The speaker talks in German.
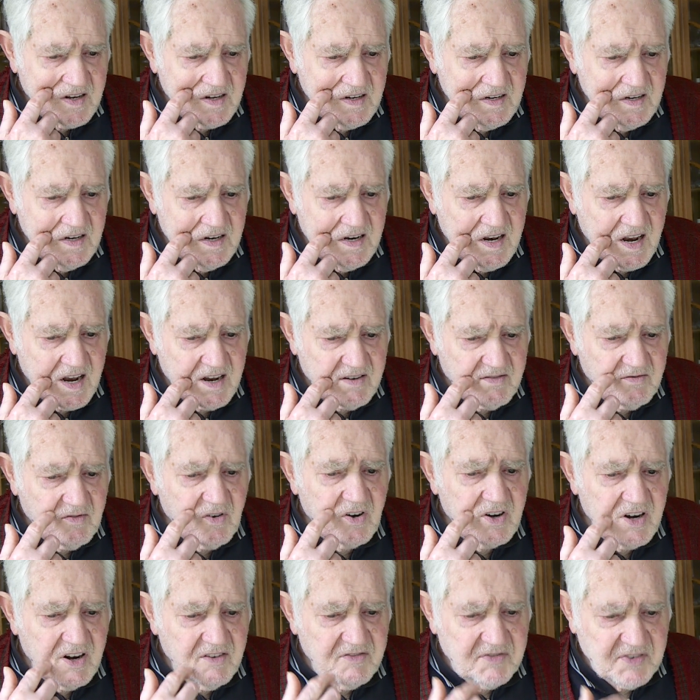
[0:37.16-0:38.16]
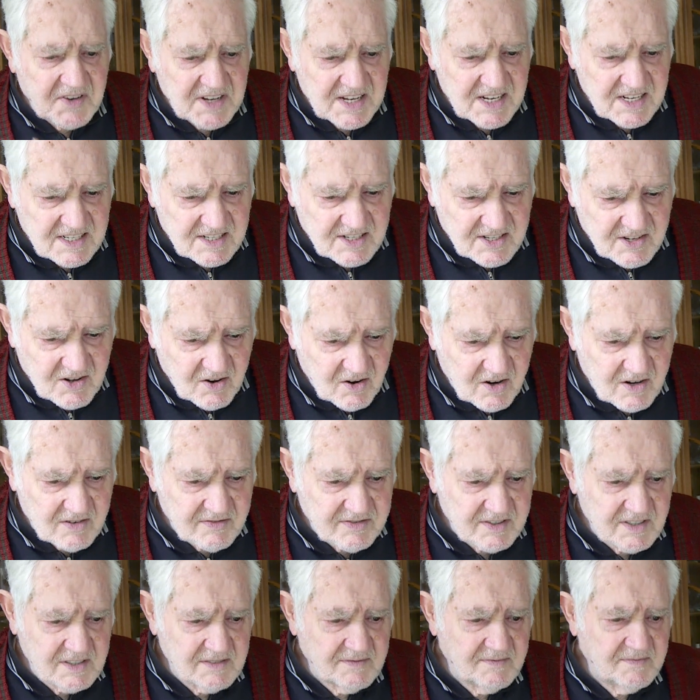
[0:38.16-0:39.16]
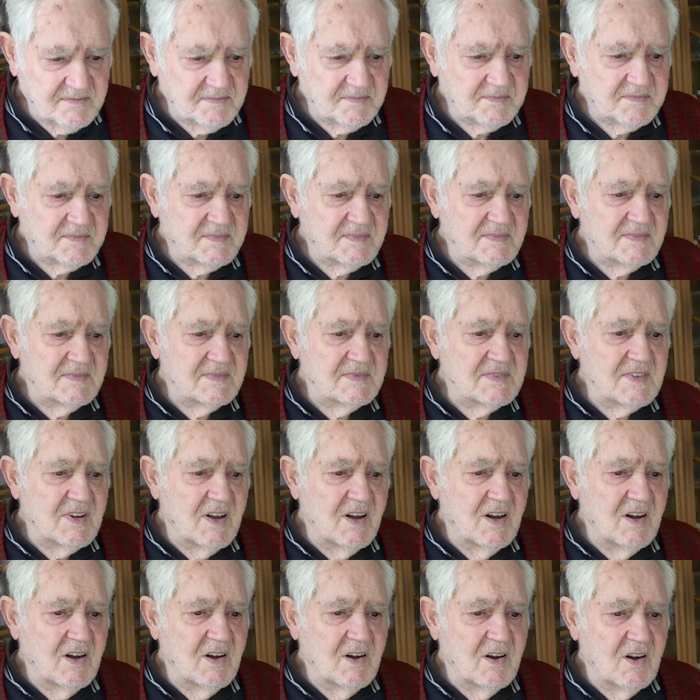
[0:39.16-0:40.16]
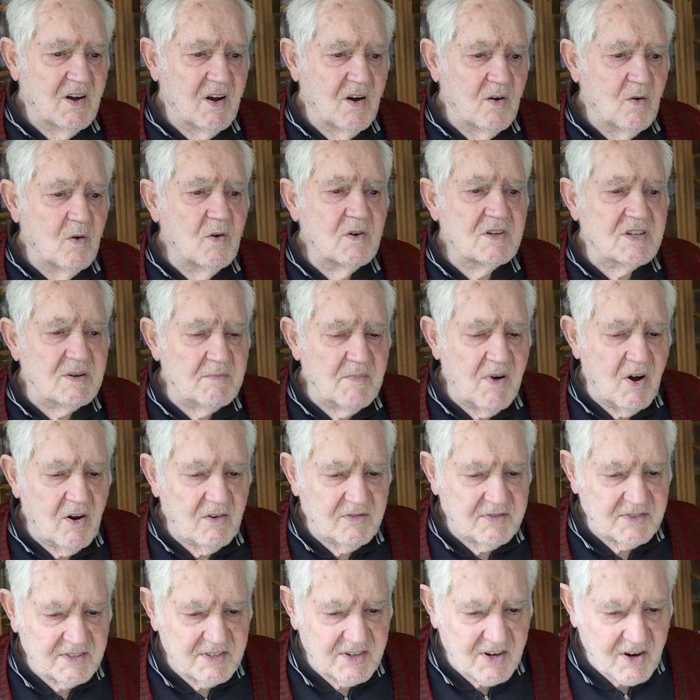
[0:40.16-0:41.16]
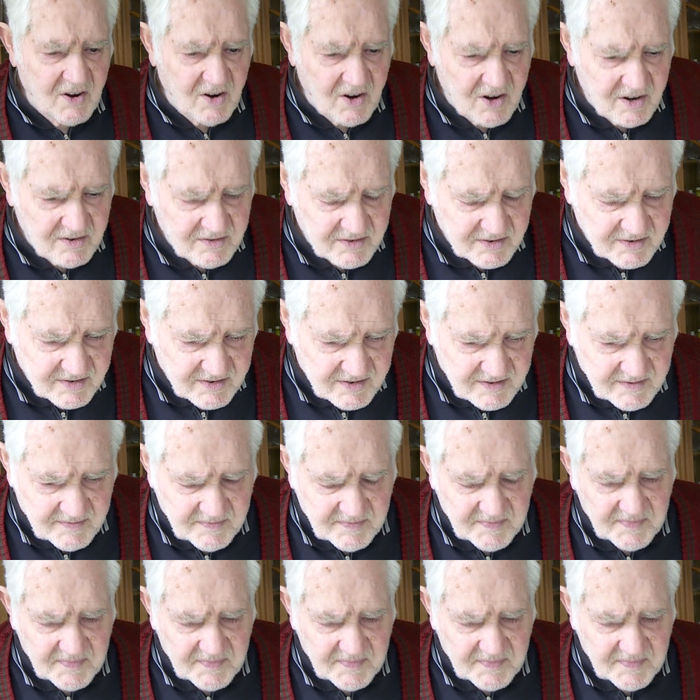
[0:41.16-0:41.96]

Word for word: der war ein Friesdorfer aus dem Offendorf.